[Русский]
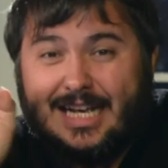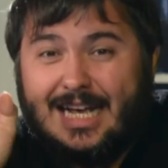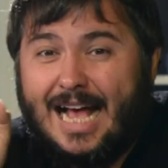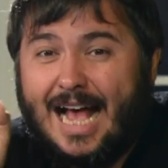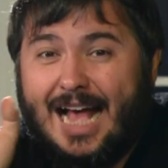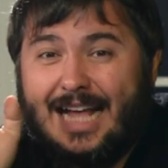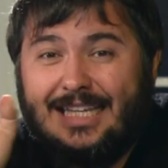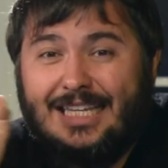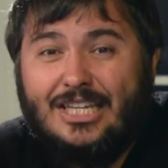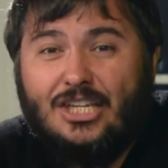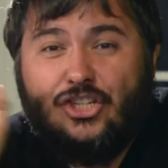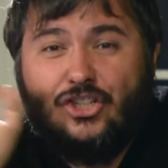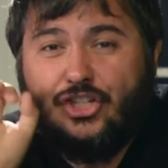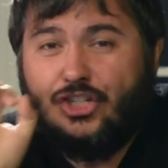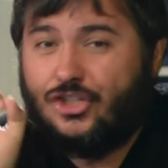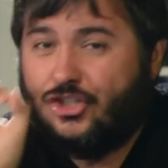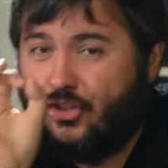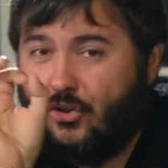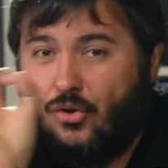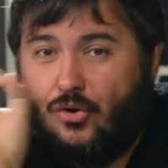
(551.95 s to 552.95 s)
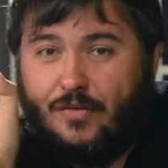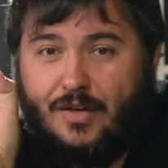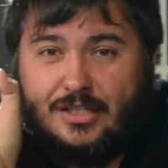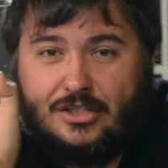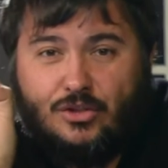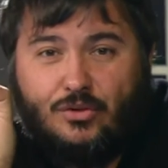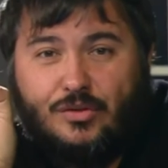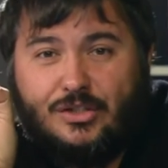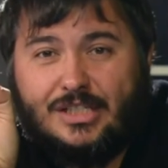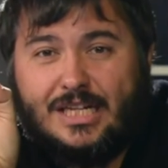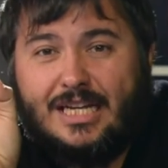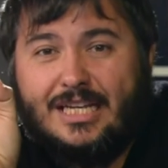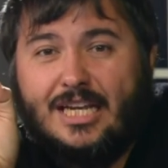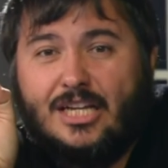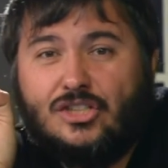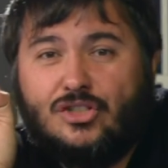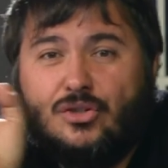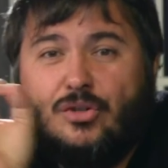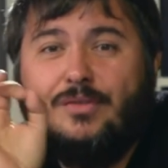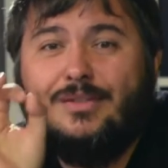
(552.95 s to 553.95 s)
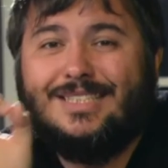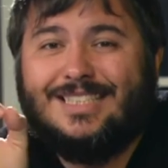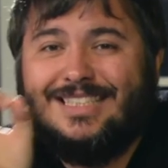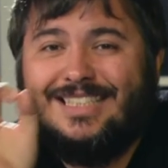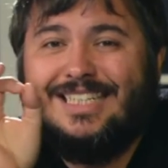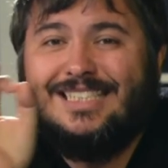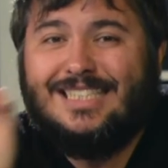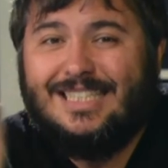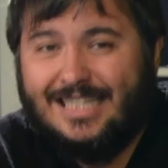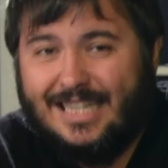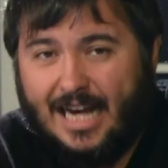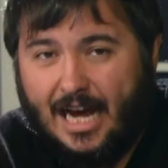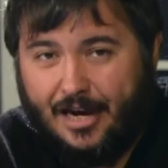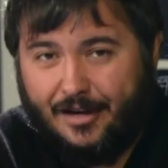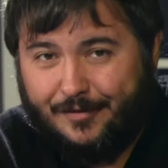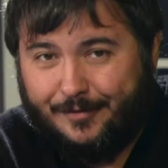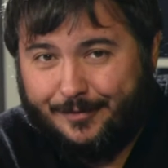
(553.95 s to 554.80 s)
Они не на слове основываются, они основываются на деньгах.